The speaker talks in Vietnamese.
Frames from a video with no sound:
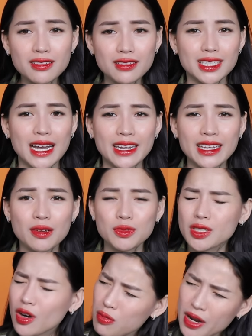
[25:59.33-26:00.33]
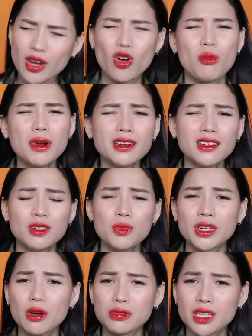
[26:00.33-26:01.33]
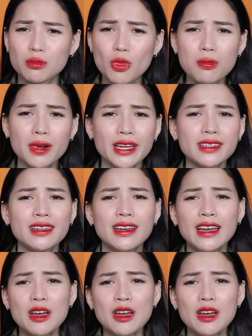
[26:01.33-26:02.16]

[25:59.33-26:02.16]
tự trải nghiệm, chứ không hề có bất cứ một đồng tiền booking